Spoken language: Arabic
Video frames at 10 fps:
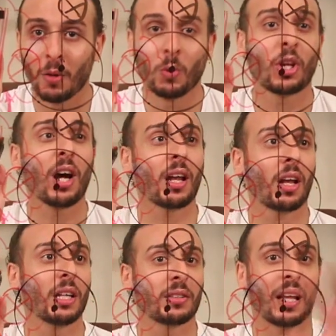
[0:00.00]
وتغير
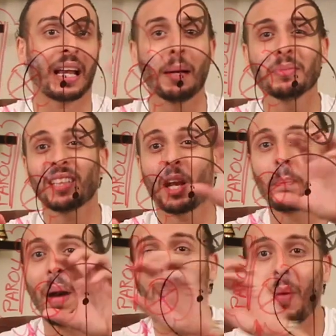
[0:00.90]
الخطه ل 5
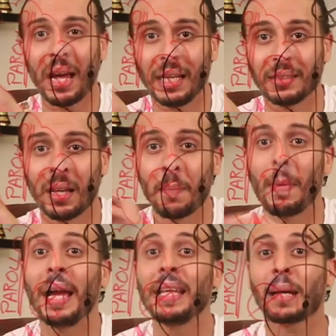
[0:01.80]
4 1
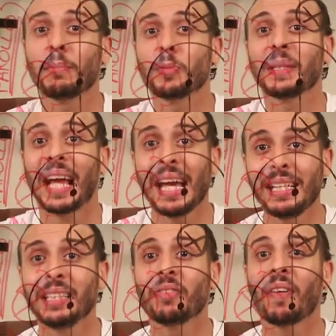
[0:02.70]
مع انك مش
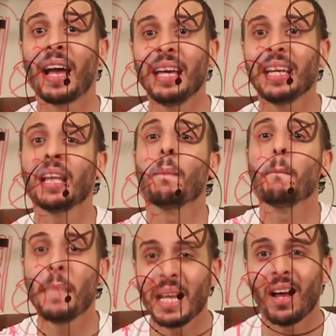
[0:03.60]
بتعاني دفاعيا
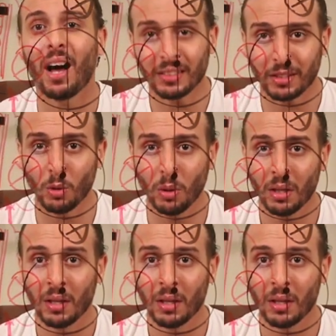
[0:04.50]
من اصله